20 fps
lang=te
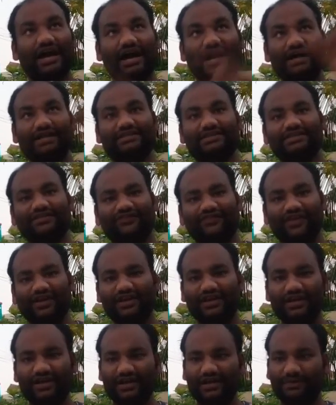అది
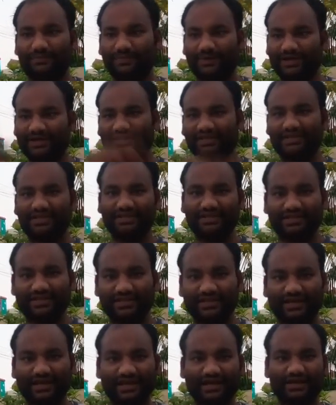డిఫరెంట్గా పైనకి
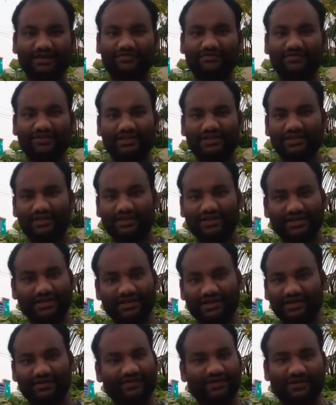కిందికి ఎగరడం అది
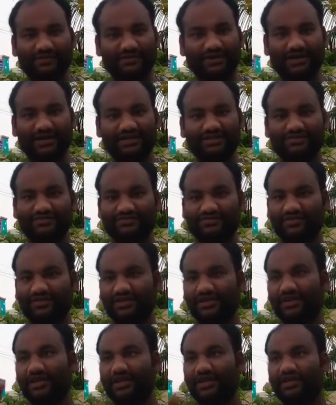ఎగరడానికి బాగా నచ్చుద్ది
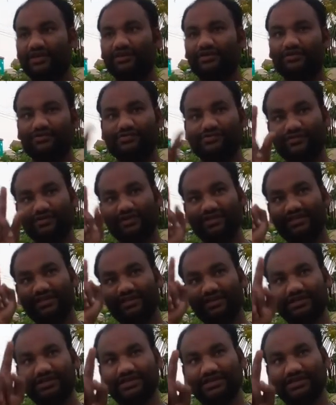సో ఇది